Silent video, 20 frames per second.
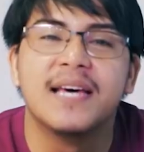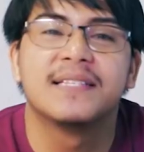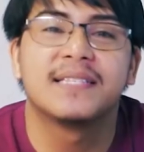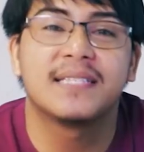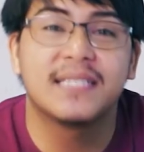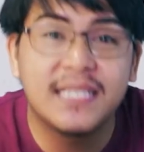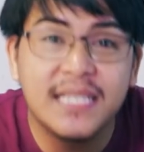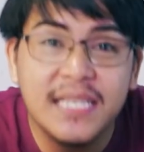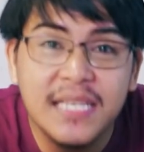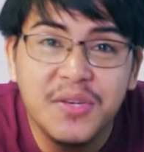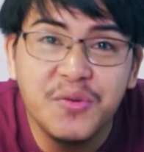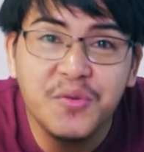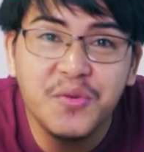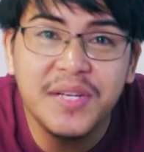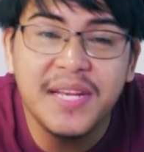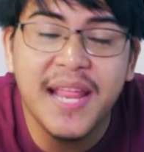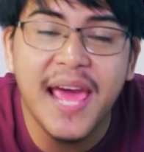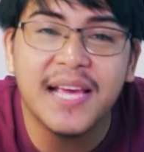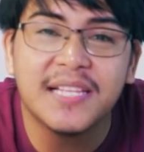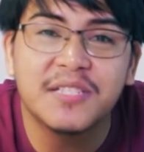See you
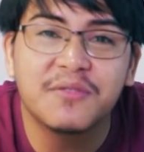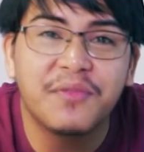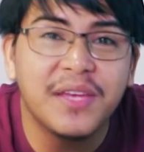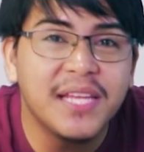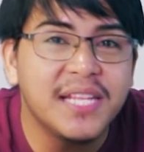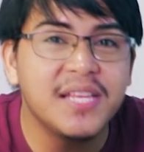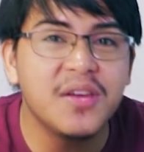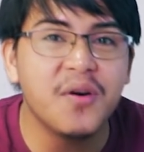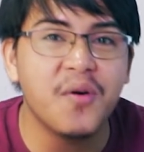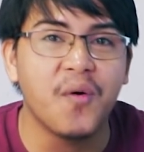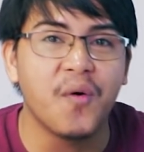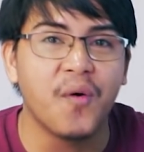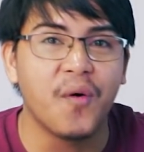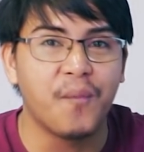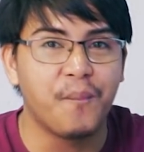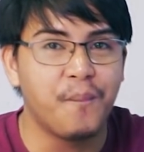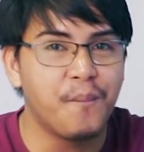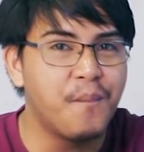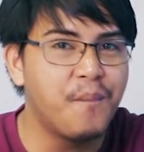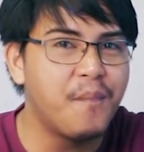next
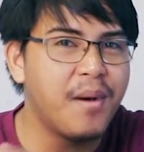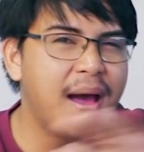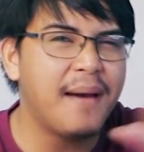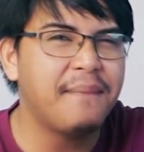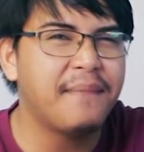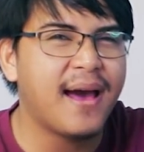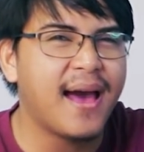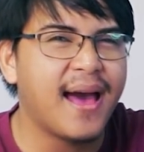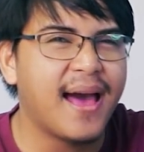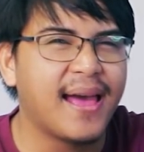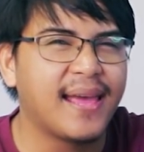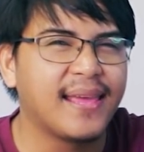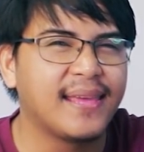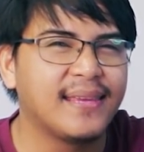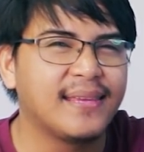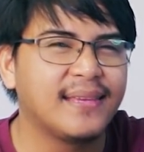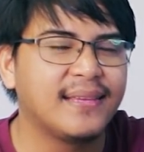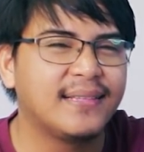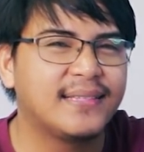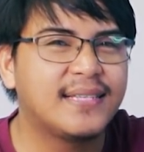video. Bye bye.
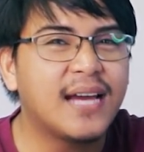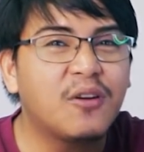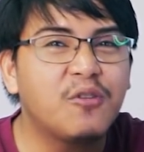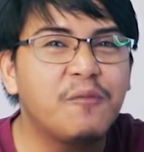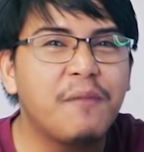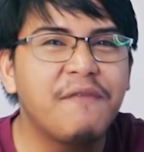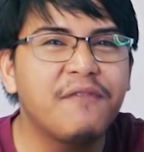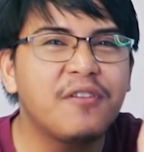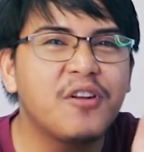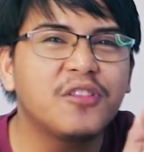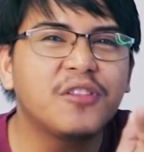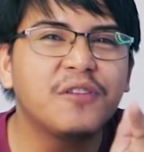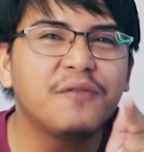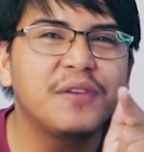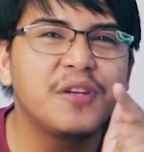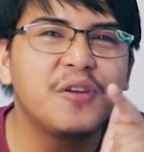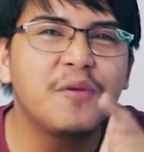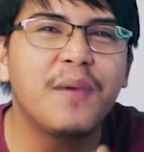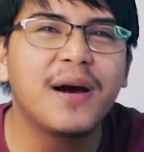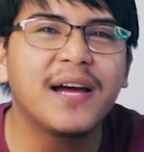Jangan lupa nonton
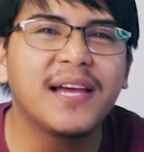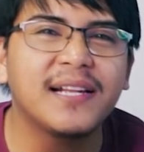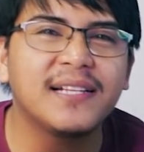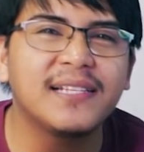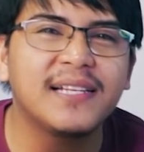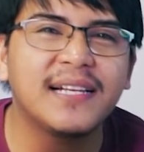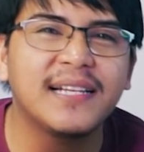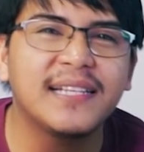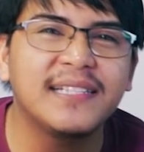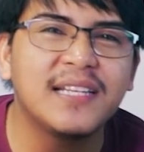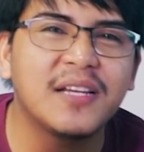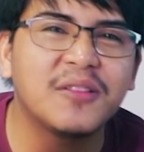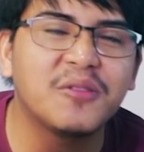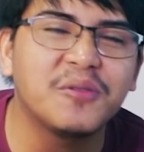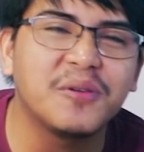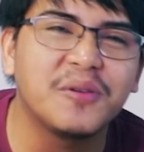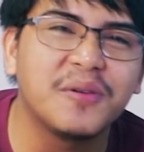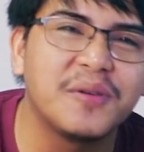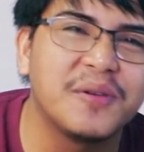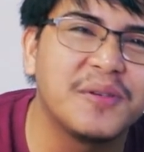video Bang Al yang lainnya
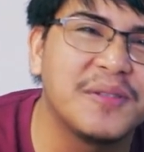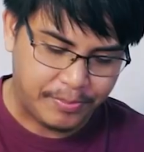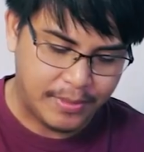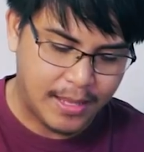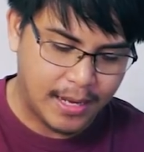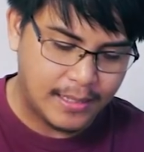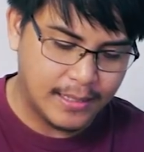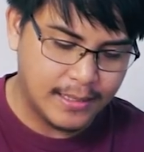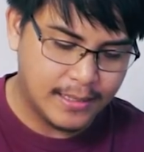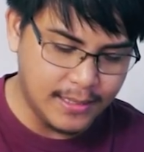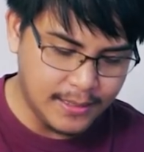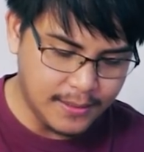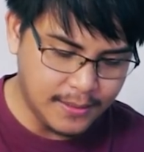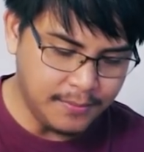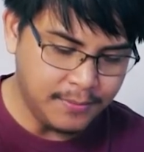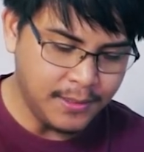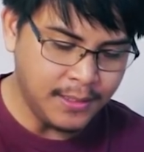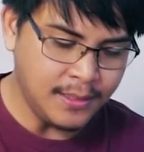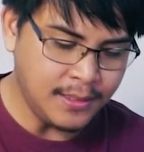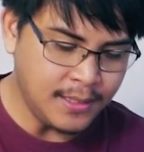tuh. Dan
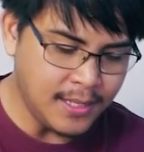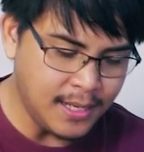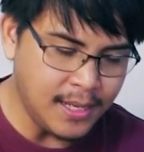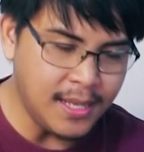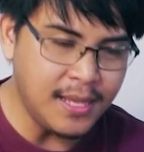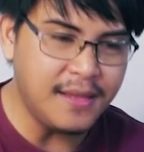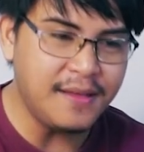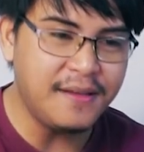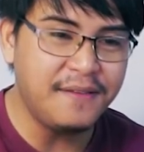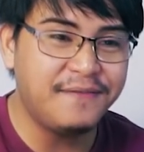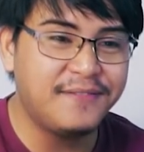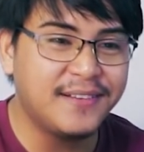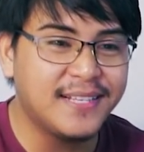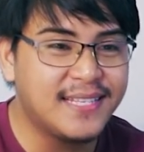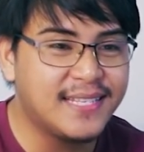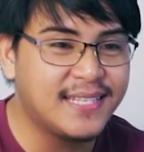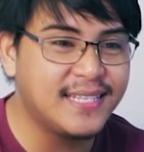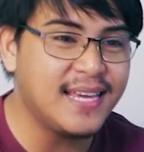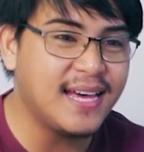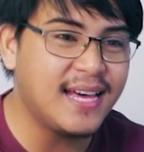demi
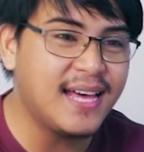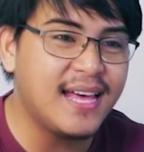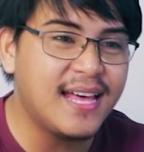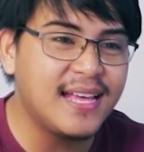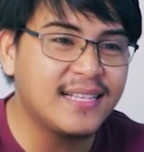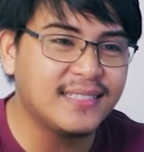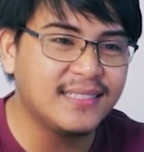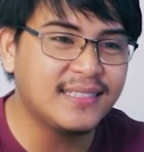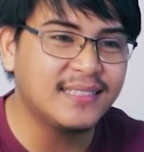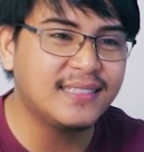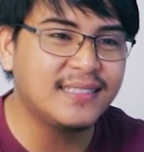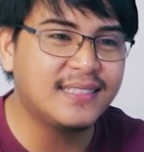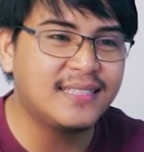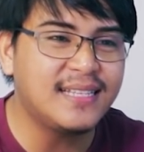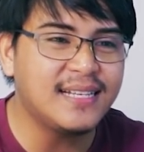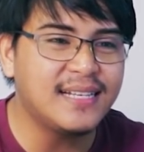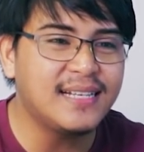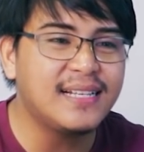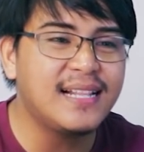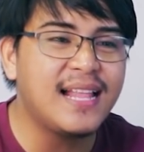nafas yang
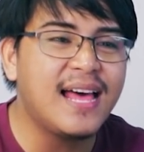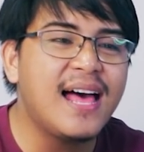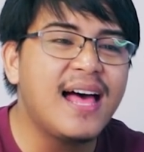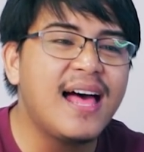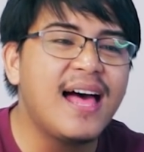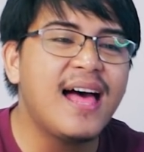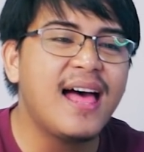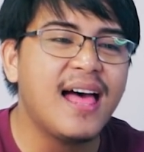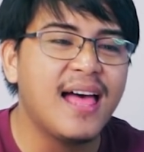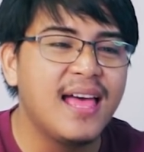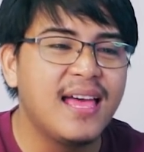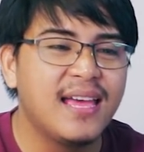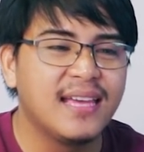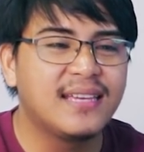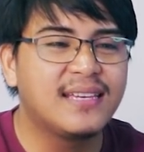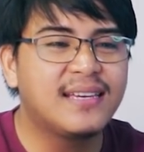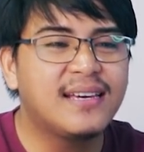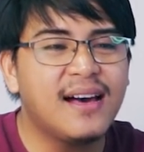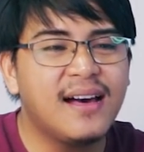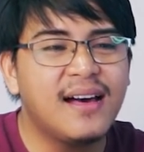telah
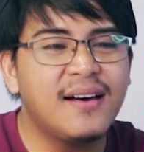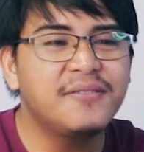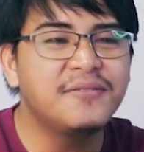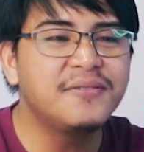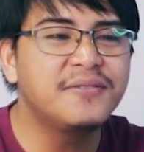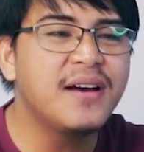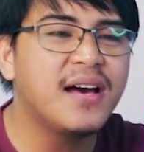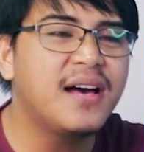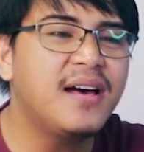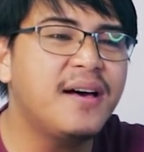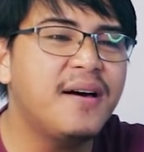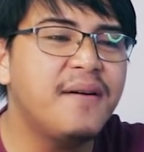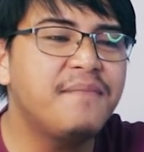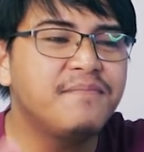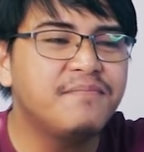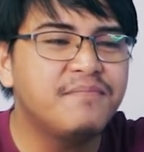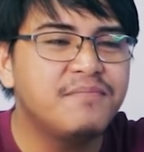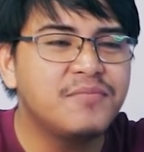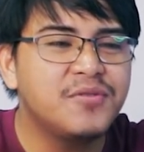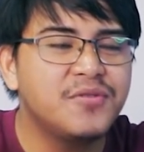kau
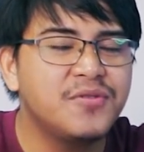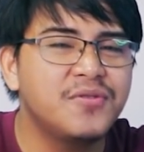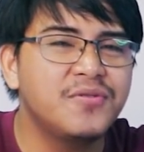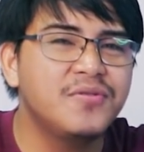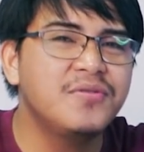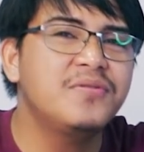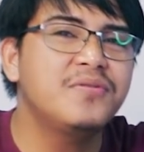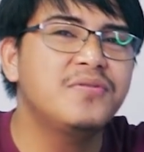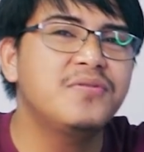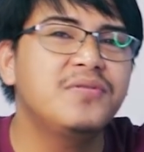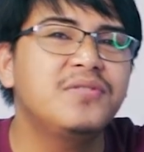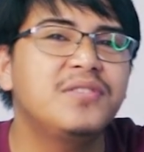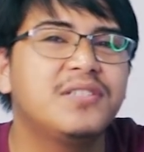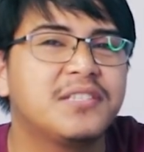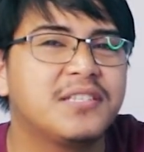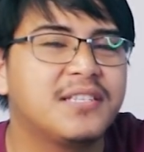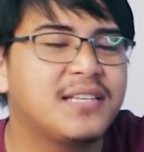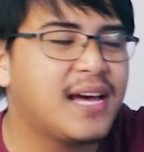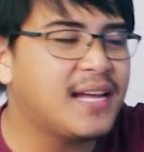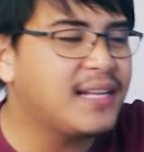
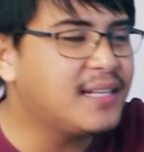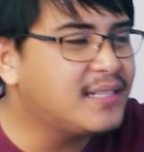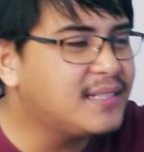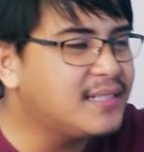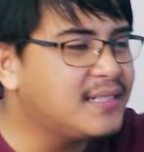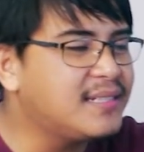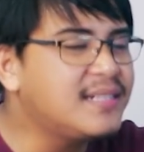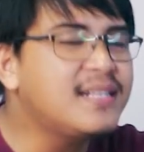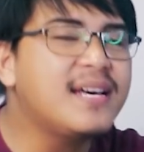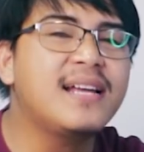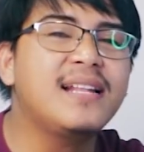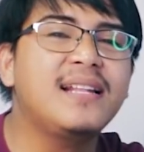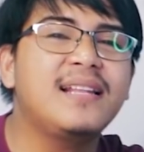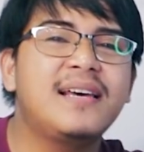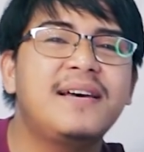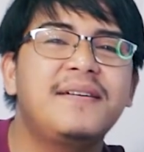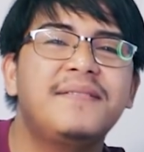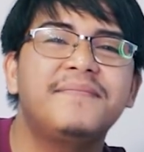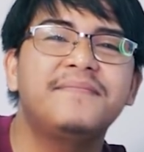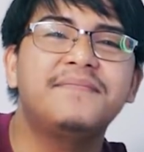hembuskan
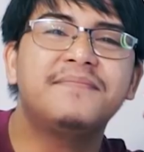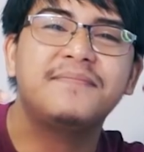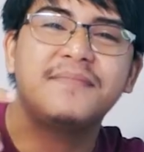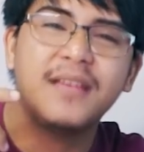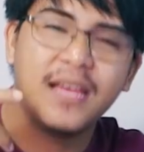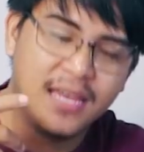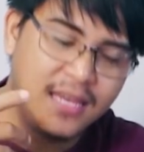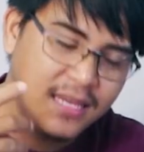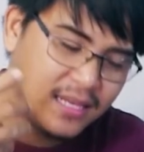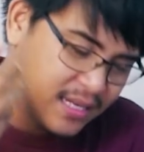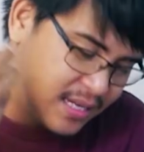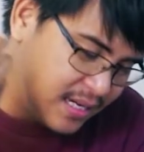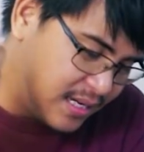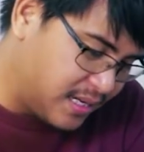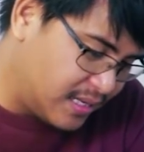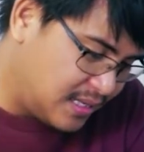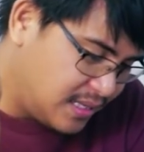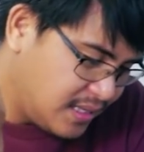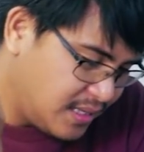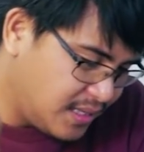dalam
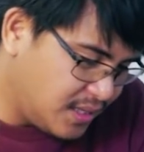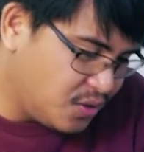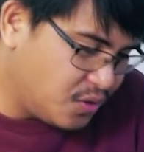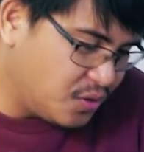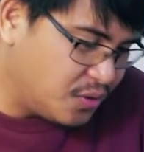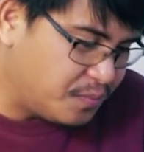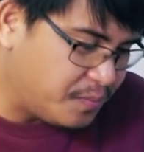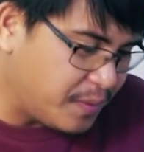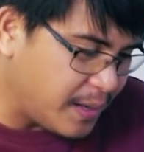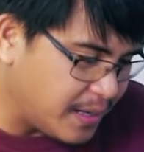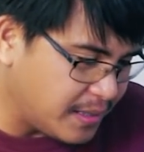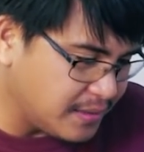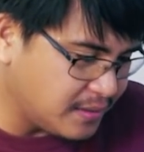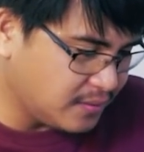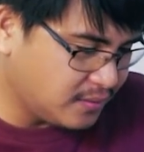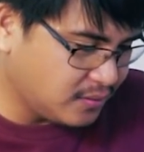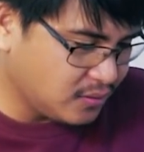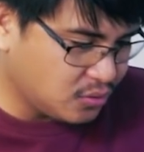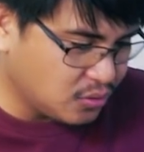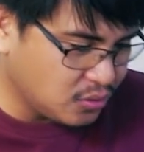
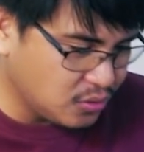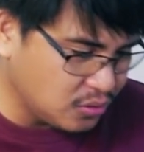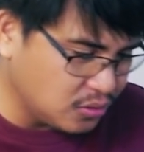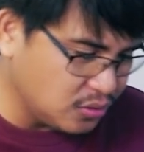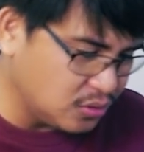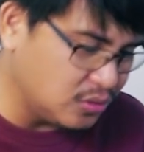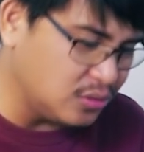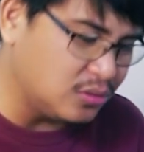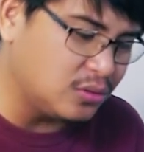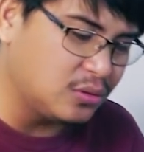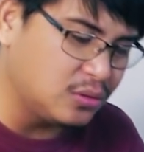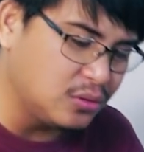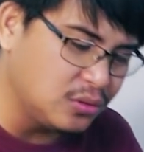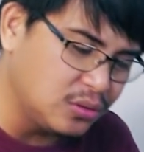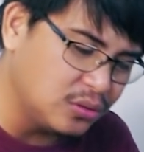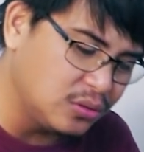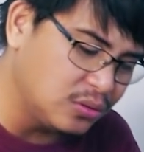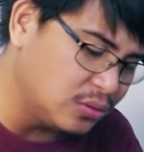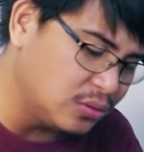kehidupanku ku